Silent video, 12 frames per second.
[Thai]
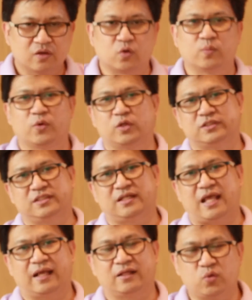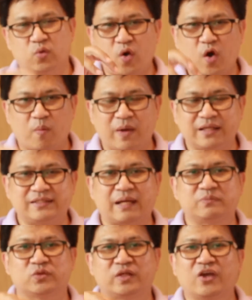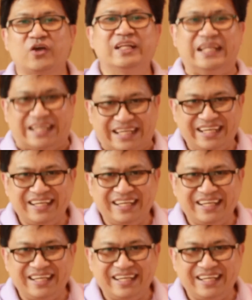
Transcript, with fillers: กลุ่มคนเสื้อแดง ถูกออกหมายจับ สุดท้ายก็หนี